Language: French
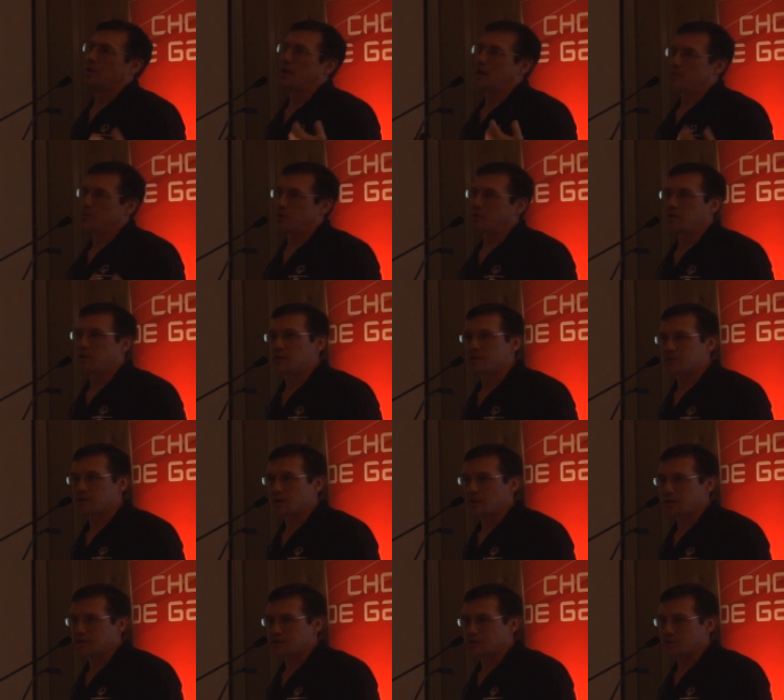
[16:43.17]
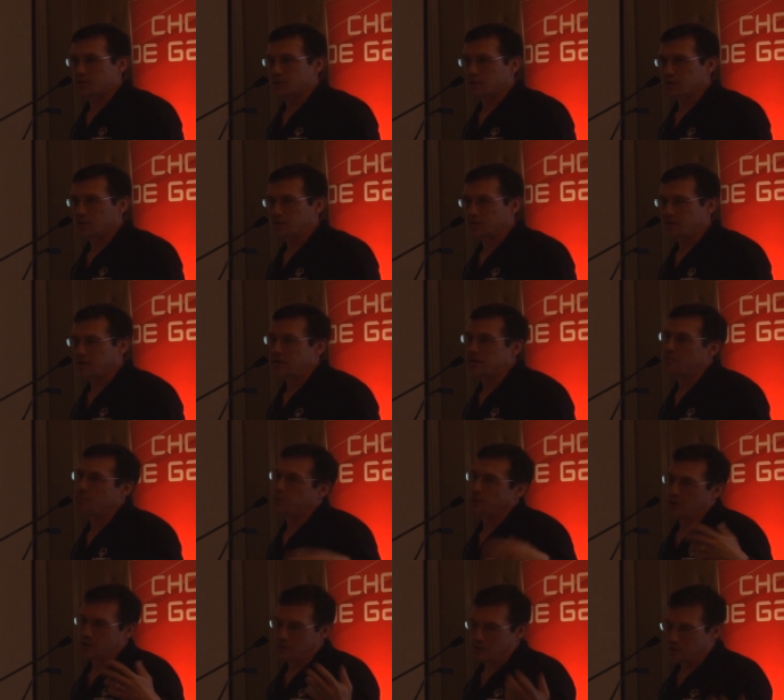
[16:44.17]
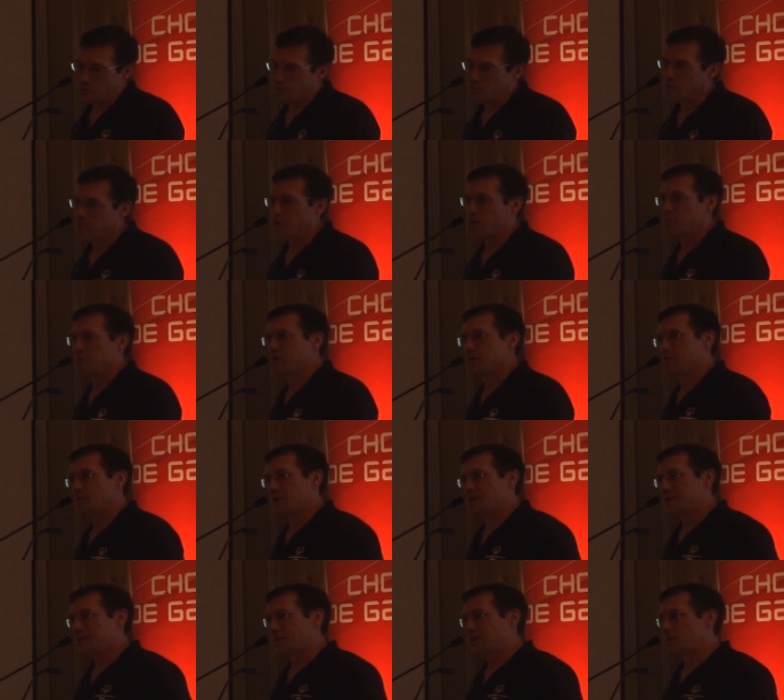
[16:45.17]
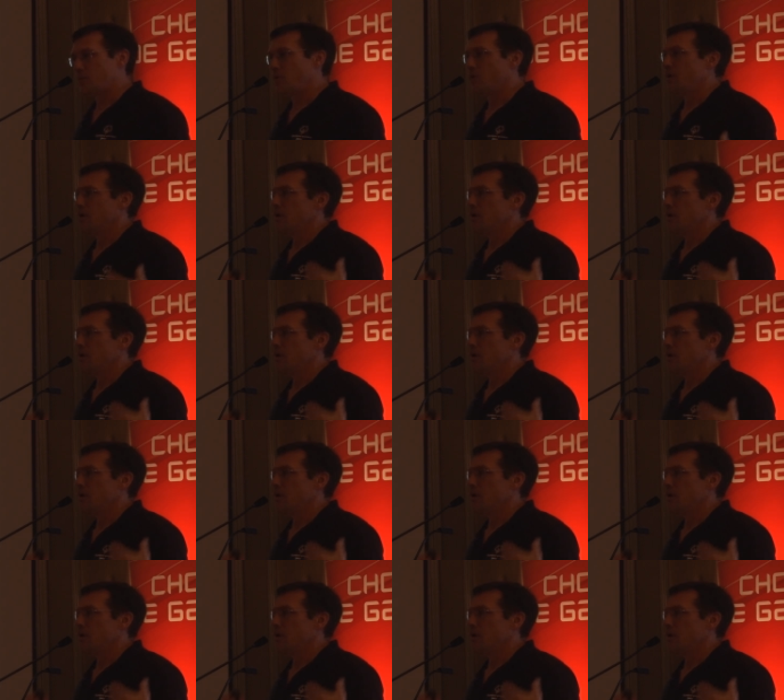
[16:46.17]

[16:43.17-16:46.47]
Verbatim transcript: l'importance de la sécurité, prenez des cours de premiers soins, etc.